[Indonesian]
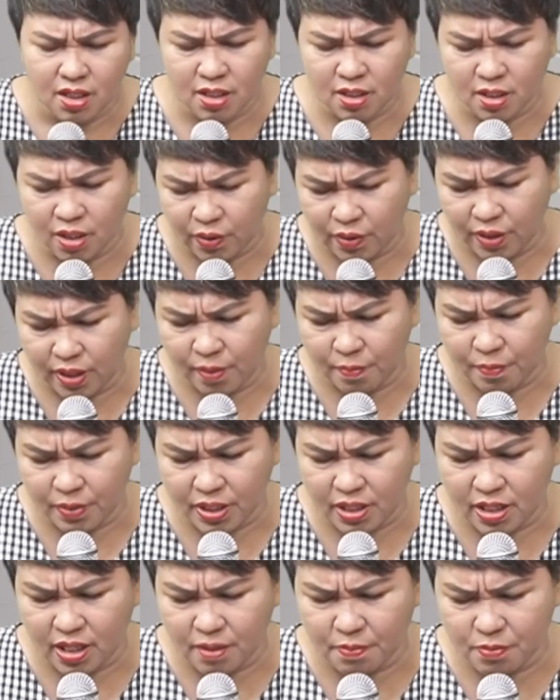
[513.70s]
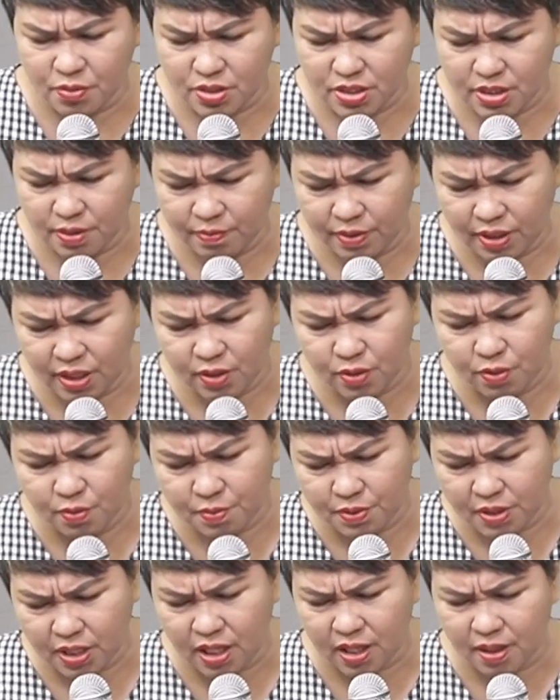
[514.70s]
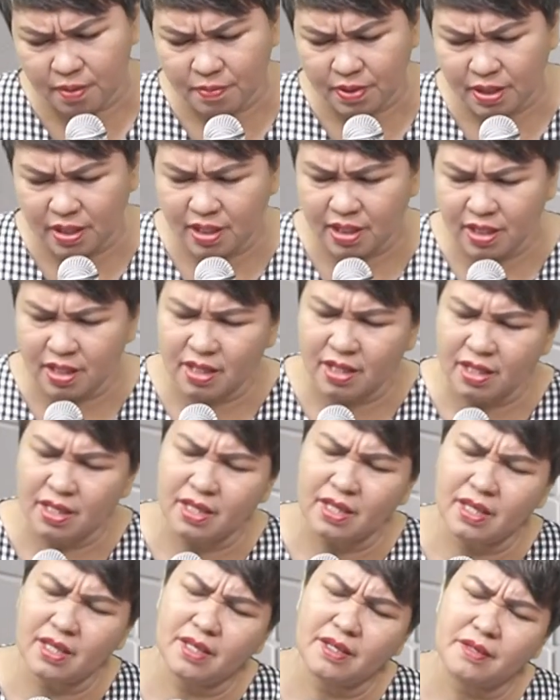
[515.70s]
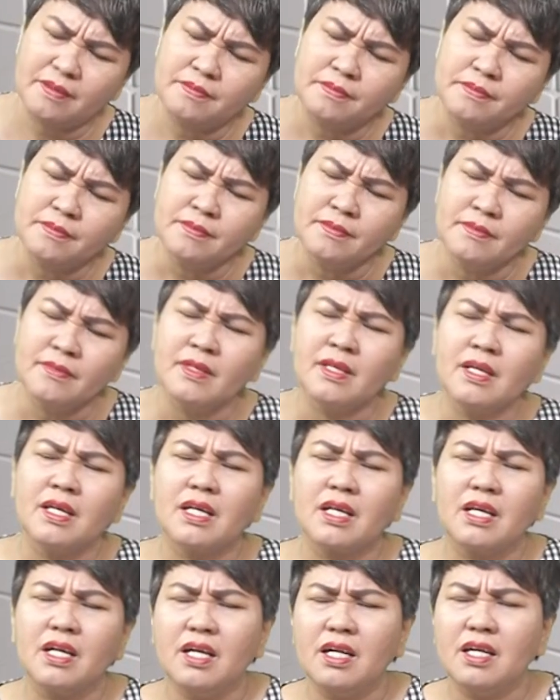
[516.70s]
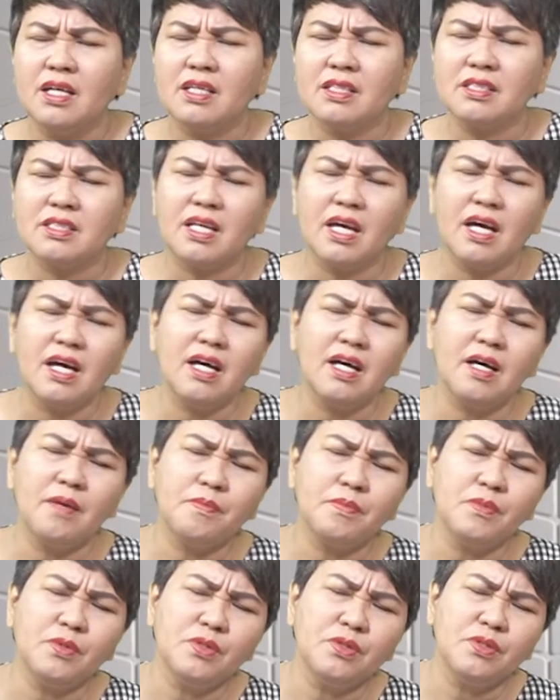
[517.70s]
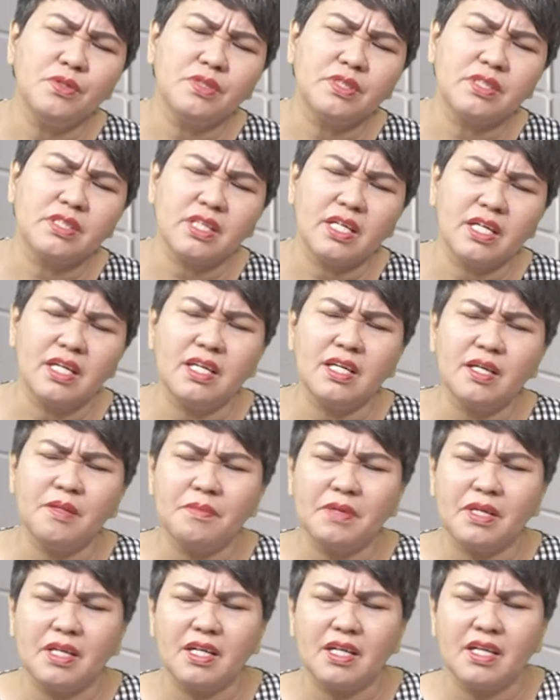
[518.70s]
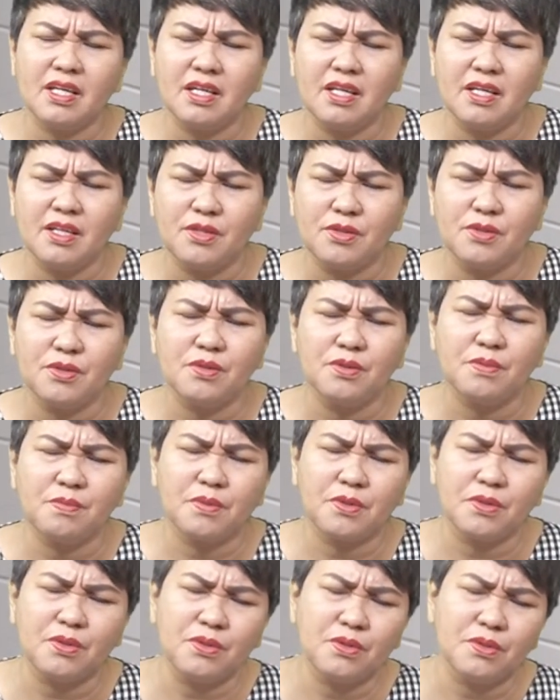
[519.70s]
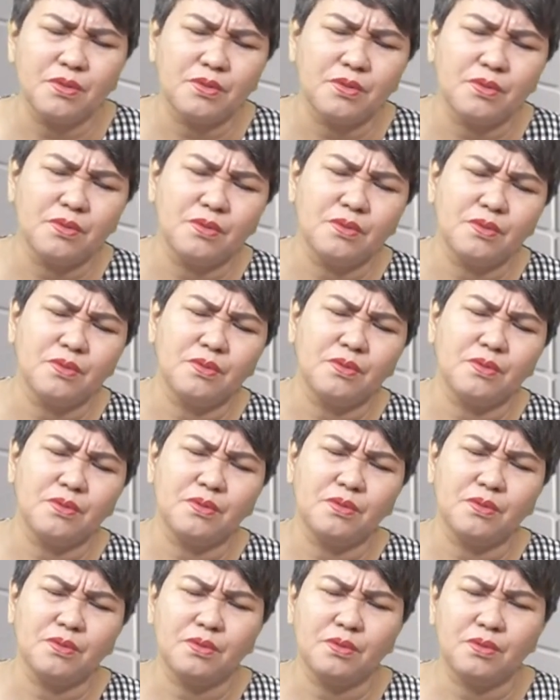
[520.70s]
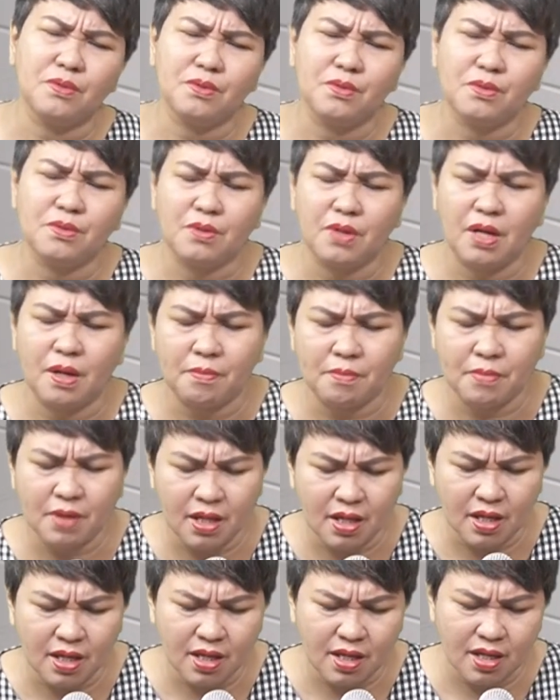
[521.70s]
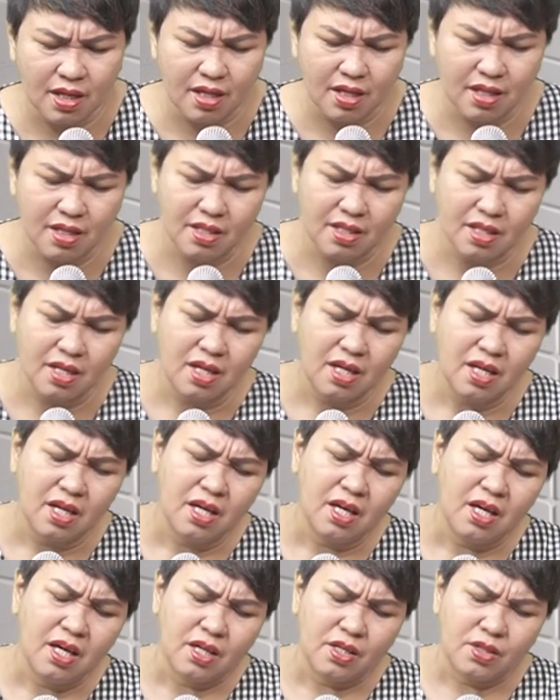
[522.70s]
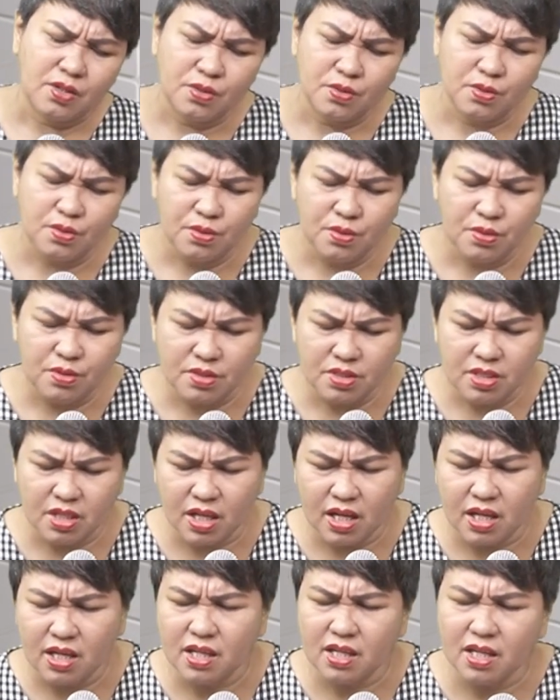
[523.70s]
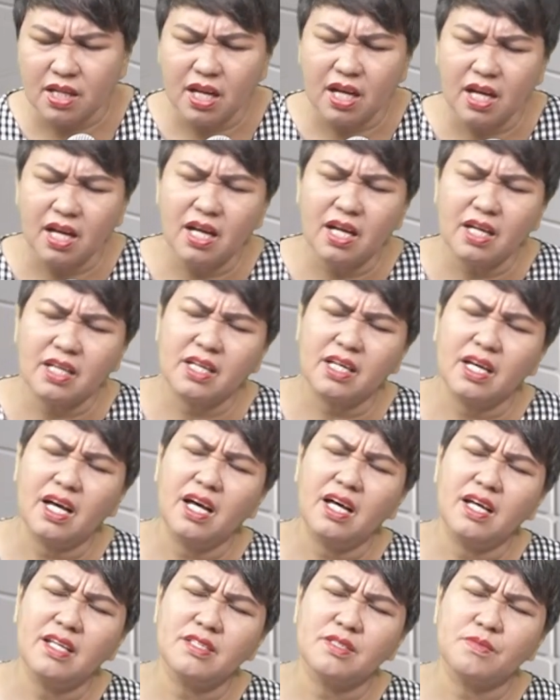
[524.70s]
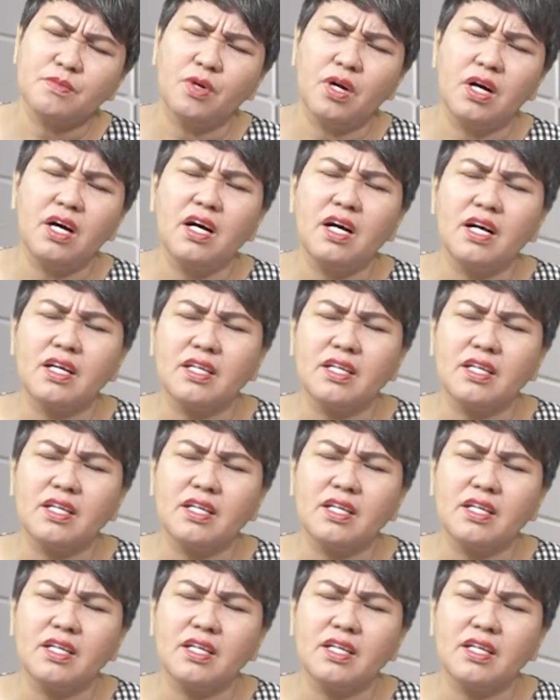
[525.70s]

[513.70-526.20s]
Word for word: Engkau yang pegang musim hidup kami Kau memegang setiap musim hidupku Amin Ku serahkan semua